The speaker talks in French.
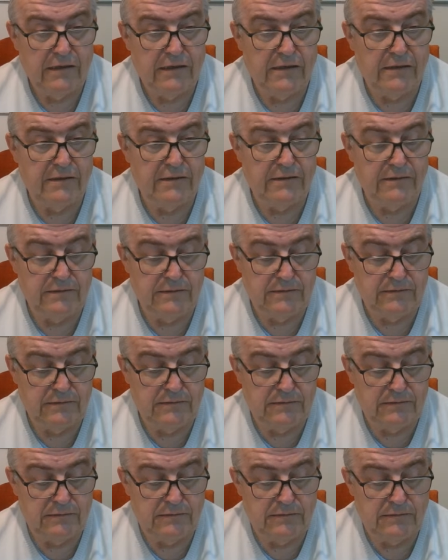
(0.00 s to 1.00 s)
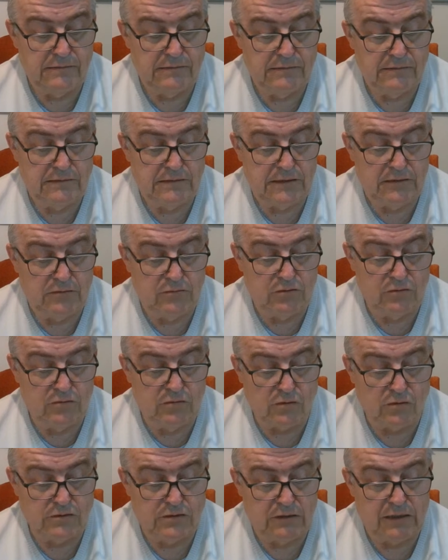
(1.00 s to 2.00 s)
euh, c'est une
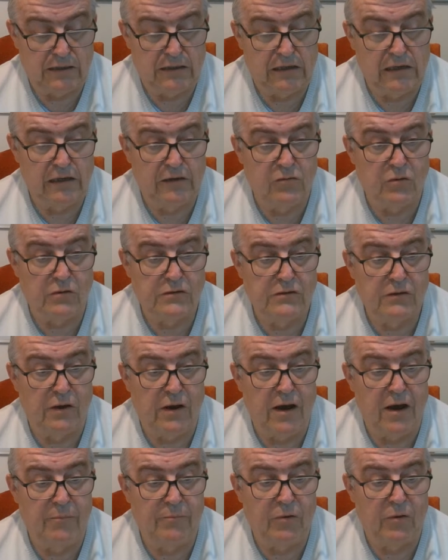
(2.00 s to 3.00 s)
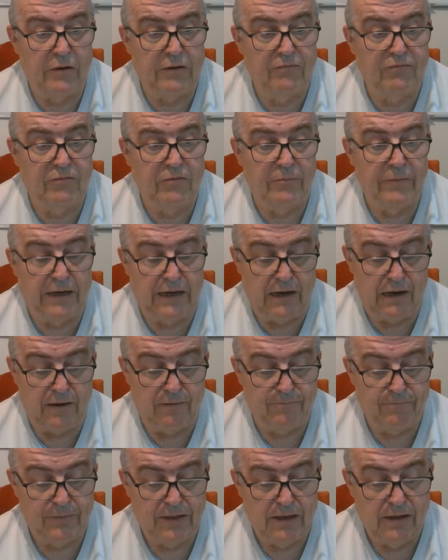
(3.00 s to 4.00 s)
course d'être les courses A pour les
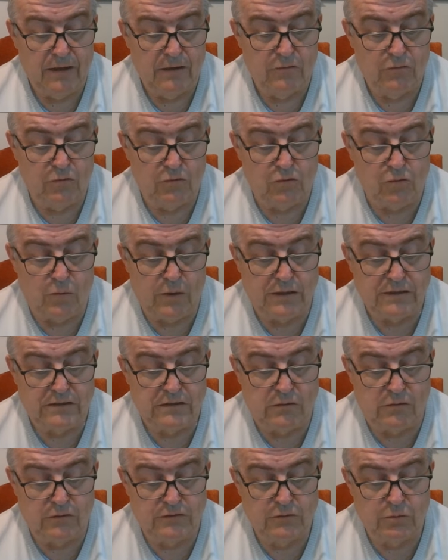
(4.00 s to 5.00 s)
femelles de 3 ans.